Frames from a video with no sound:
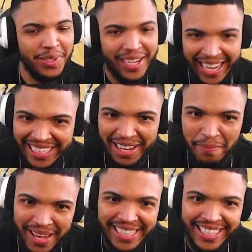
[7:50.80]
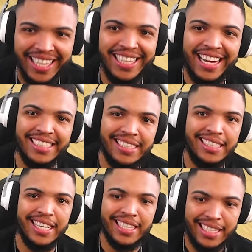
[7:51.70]
jogada bem
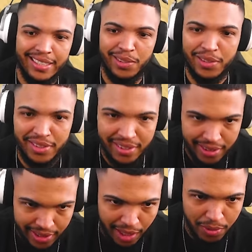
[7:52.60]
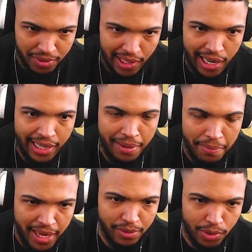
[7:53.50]
treinadinha aqui do seu
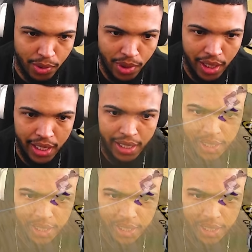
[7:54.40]
Sacramento.